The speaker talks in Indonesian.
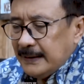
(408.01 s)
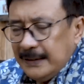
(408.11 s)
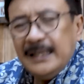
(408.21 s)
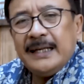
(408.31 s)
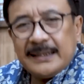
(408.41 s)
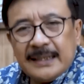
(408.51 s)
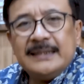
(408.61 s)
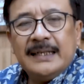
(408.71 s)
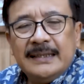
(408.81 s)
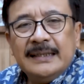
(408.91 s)
inilah yang
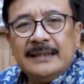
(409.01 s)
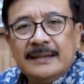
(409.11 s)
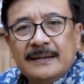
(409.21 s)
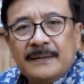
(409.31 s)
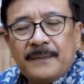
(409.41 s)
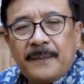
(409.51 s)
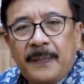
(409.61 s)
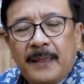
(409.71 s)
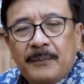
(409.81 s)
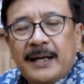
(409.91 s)
terjadi.
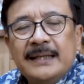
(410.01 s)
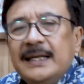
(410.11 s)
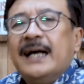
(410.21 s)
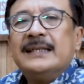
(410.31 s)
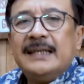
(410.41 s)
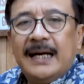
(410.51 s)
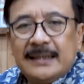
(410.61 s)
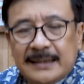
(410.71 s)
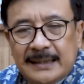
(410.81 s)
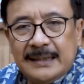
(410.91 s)
Makanya
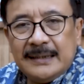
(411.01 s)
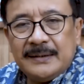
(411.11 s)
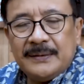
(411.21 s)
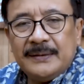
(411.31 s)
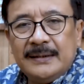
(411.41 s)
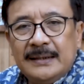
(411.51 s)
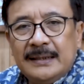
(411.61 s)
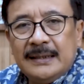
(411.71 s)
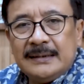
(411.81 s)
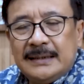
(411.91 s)
hati-hati.
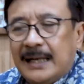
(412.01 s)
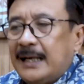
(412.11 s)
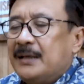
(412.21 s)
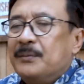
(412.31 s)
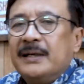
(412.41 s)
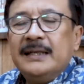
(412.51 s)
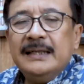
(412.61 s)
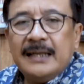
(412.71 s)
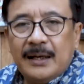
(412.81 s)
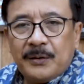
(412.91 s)
Jangan
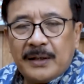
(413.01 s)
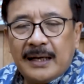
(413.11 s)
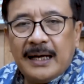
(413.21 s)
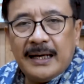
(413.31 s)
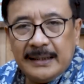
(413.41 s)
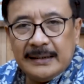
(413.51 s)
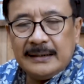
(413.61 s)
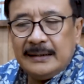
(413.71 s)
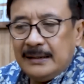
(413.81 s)
menghina orang lain